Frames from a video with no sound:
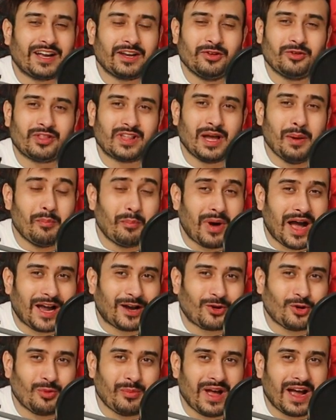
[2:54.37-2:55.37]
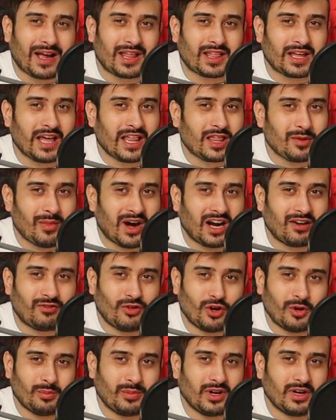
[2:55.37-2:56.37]
टेक न्यूज़ है माइक्रोमैक्स के
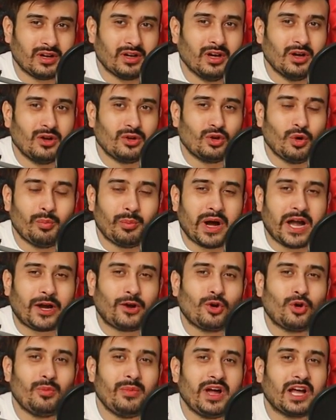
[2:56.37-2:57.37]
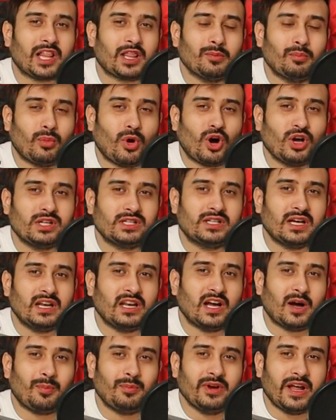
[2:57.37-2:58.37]
स्मार्टफोन पर तो माइक्रोमैक्स बहुत
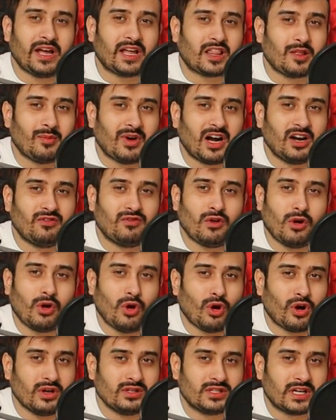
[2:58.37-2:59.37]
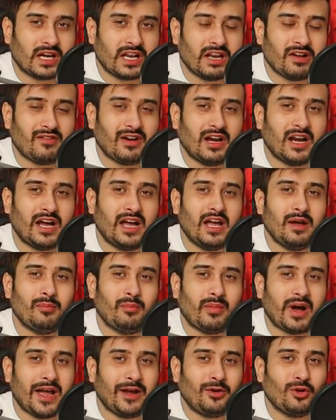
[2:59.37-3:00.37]
जल्द अपना एक स्मार्टफोन लॉन्च करने वाला है
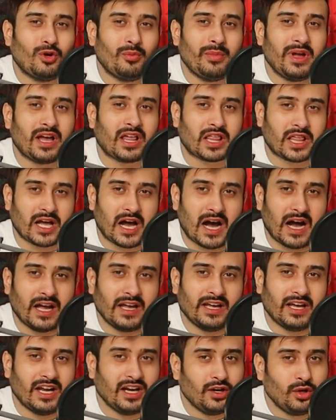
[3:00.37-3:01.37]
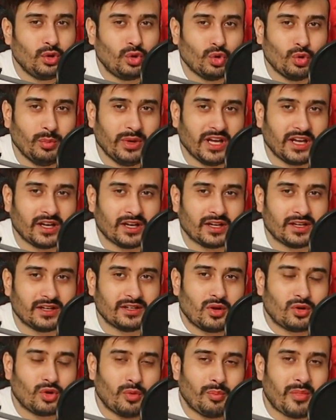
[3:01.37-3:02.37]
माइक्रोमैक्स आई एन टू बी
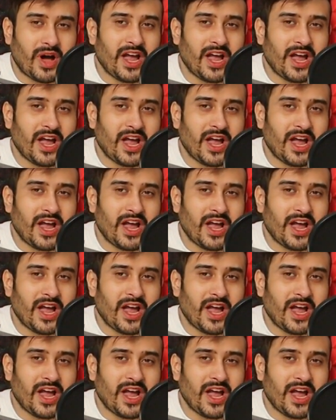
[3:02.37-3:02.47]
तो